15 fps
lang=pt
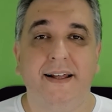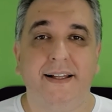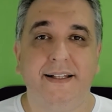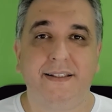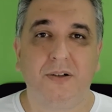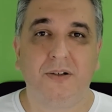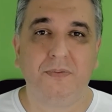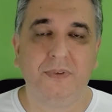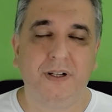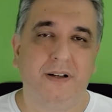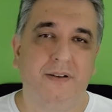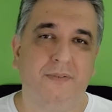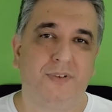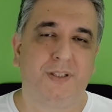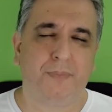Então,
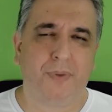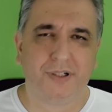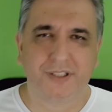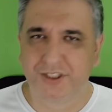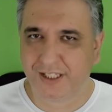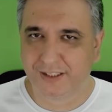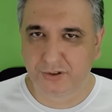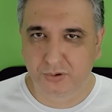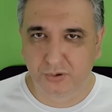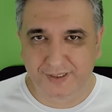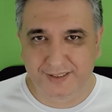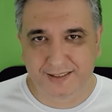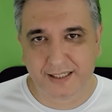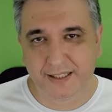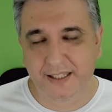você pode deixar as
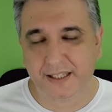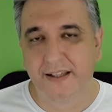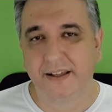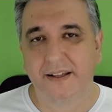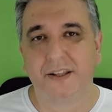dúvidas aqui